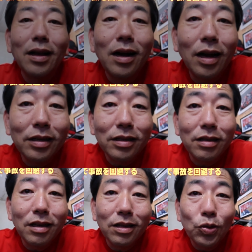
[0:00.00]
はい、
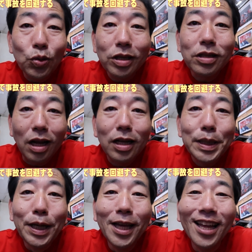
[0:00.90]
えー、どうでした？
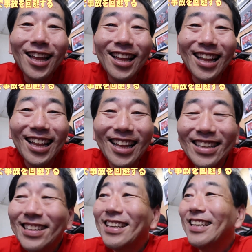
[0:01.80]

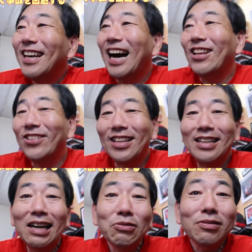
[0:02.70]
あのね、
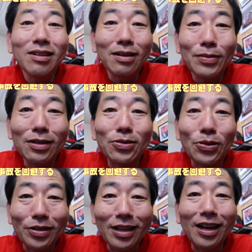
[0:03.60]

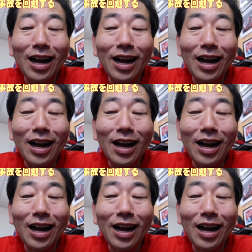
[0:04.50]
ラウンドアバウトで、ね、